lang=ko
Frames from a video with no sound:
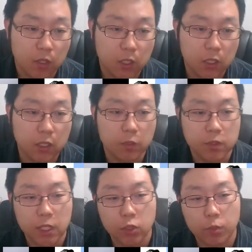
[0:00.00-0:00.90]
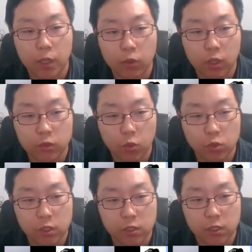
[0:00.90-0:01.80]
이 사도 바울과 그
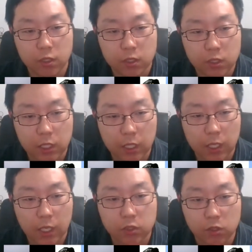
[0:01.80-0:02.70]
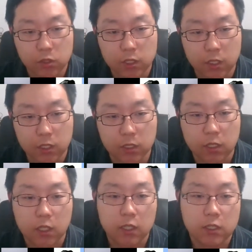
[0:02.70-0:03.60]
동역자들이 그들을 사랑한 전제는
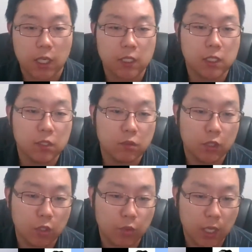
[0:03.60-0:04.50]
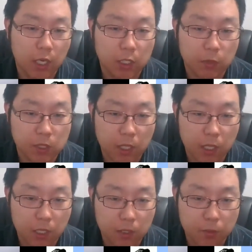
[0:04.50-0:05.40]
자신들과 더불어 하나님의
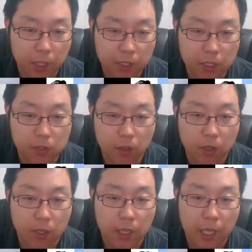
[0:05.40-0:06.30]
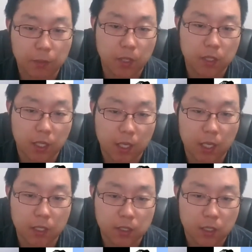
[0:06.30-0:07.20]
사랑을 받아서 함께
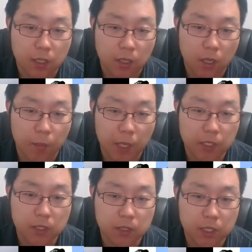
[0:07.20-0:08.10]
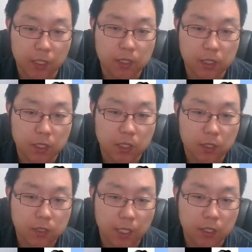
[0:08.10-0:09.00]
택한 아, 받은 자들
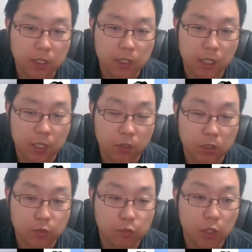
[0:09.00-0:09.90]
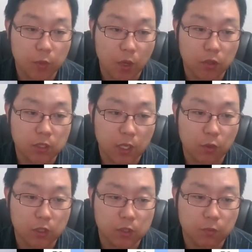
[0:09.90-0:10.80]
자들이다라는 것을 분명히
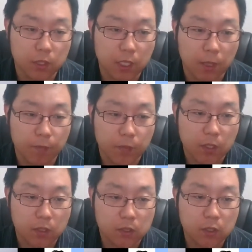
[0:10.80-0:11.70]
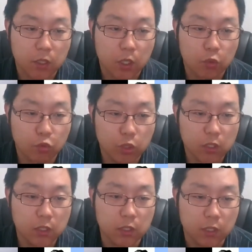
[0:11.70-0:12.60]
명시하고 있습니다. 즉
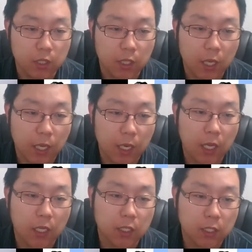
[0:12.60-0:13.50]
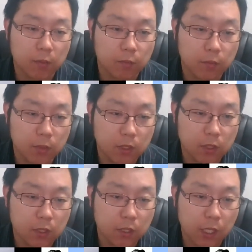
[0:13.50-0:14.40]
우리는
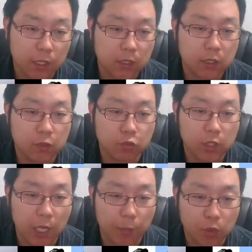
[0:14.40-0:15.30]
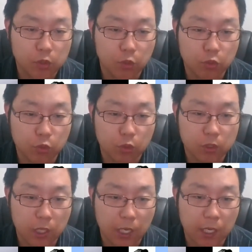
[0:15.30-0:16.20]
하나님을 같은 우리 아버지로 두고
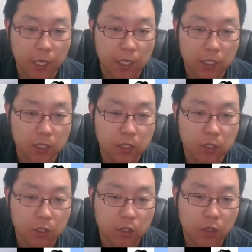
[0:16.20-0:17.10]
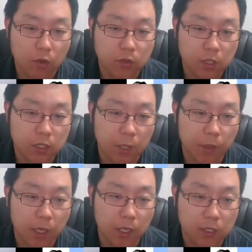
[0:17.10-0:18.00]
그 아래 있는 형제
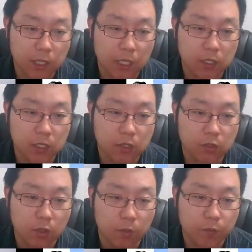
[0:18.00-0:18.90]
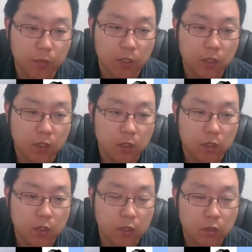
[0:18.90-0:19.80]
자매라는 사실이죠.
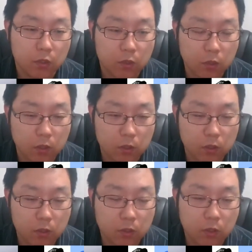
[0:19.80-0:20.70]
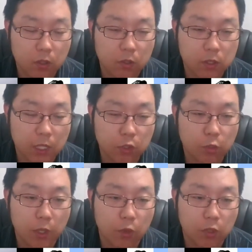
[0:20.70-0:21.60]
어,
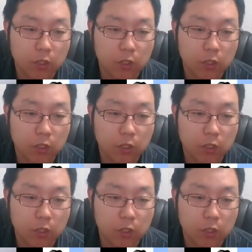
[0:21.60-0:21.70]
사도 바울이